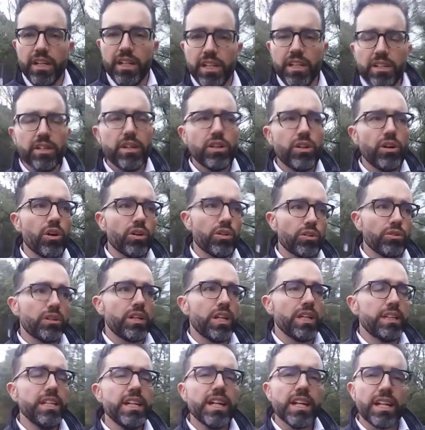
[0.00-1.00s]
Io ricordo
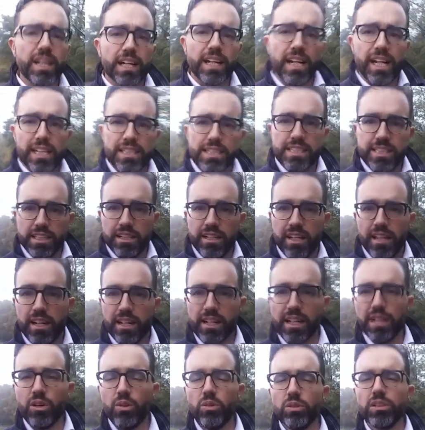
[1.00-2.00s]
che dei ragazzi
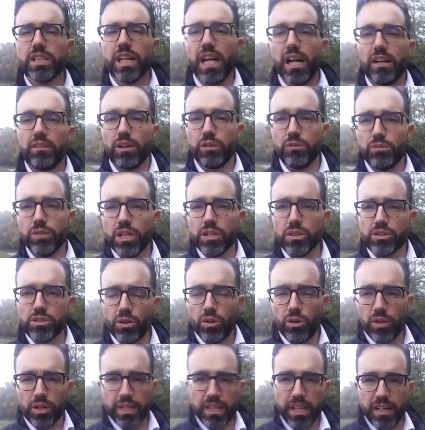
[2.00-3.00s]
raccontavano una
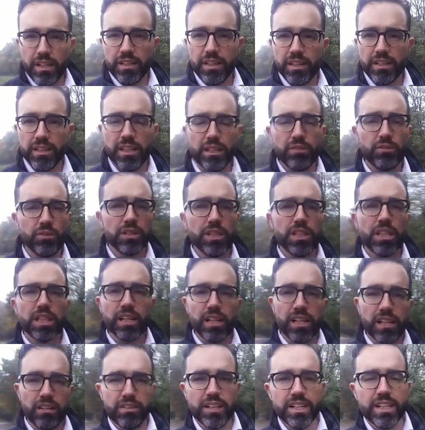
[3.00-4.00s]
storia, devo
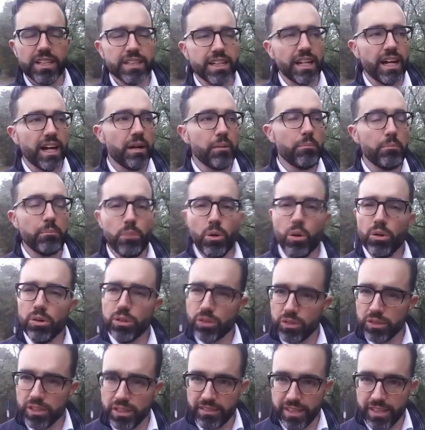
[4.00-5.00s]
dire la verità, molto